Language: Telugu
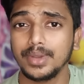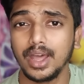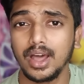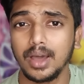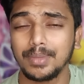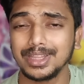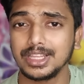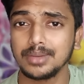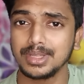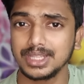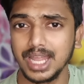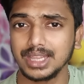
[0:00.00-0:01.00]
మంత్లీ
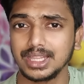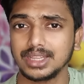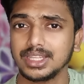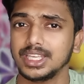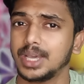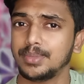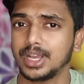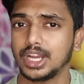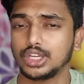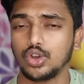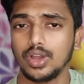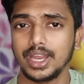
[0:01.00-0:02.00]
మంత్లీ ఎంతెంత ఈఎంఐ
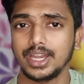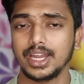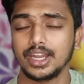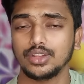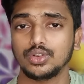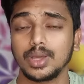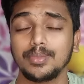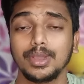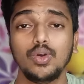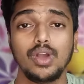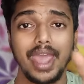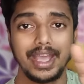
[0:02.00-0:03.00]
కట్టుకోవాలి ఏంటన్నది కూడా మీకు
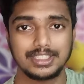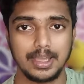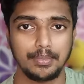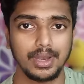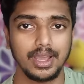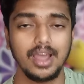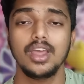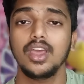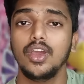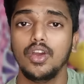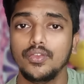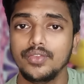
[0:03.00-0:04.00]
ఒక ఎగ్జాంపుల్గా
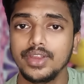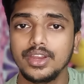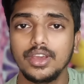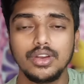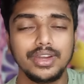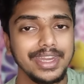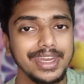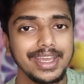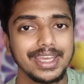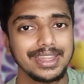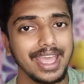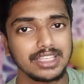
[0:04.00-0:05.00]
వీడియోలో నీట్గా
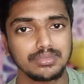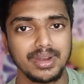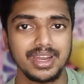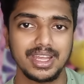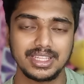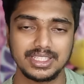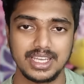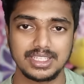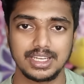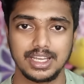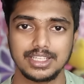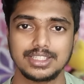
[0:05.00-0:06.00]
అయితే ఎక్స్ప్లెయిన్ అయితే చేస్తాం
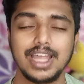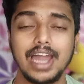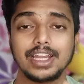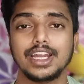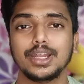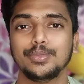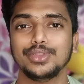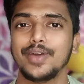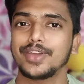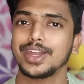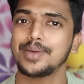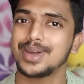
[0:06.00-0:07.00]
గేస్ దానికంటే ముందు
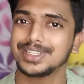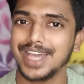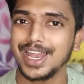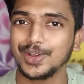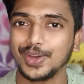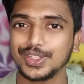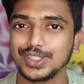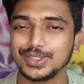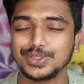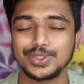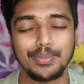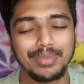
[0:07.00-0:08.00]
ఎవరైనా మన ఛానల్ కొత్త వచ్చింది
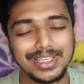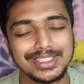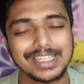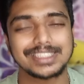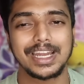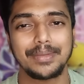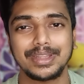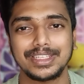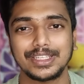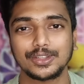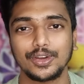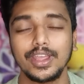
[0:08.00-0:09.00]
సో ప్లీజ్ సబ్స్క్రైబ్ అయితే
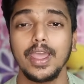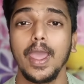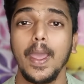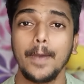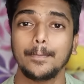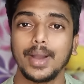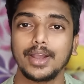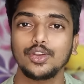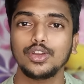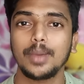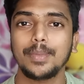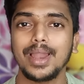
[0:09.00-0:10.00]
చేసుకోండి పక్కన
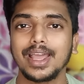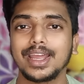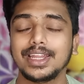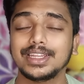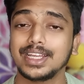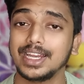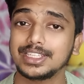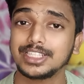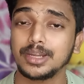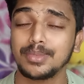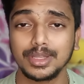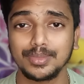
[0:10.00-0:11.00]
ఉన్న బెల్లైకన్ అయితే క్లిక్ చేయడం
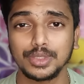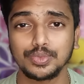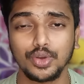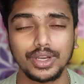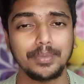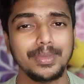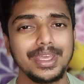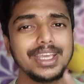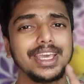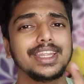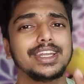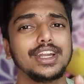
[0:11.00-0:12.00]
అయితే మర్చిపోండి మీకు
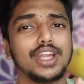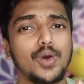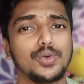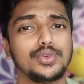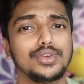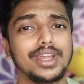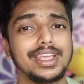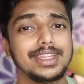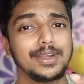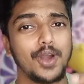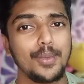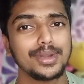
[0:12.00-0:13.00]
ఏదైనా డౌట్ ఉంటే కింద
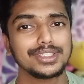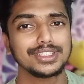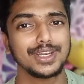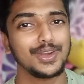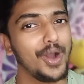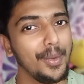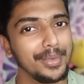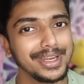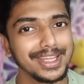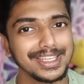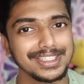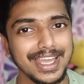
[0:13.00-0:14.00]
కామెంట్ సెక్షన్లో కామెంట్
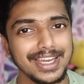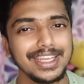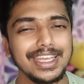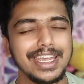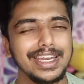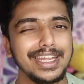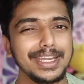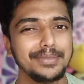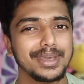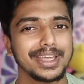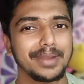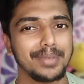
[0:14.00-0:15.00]
అయితే చేయండి నేను మీకు
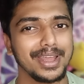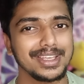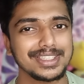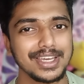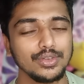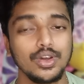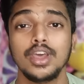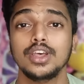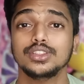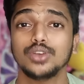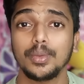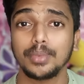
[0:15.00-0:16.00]
రిప్లై ఇస్తాను
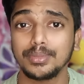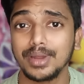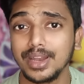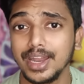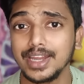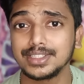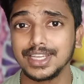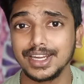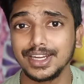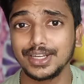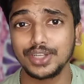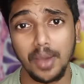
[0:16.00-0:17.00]
సో ఇప్పుడు మనం లేట్ చేయకుండా
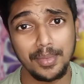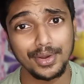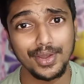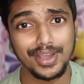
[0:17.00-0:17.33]
టాపిక్లోకి అయితే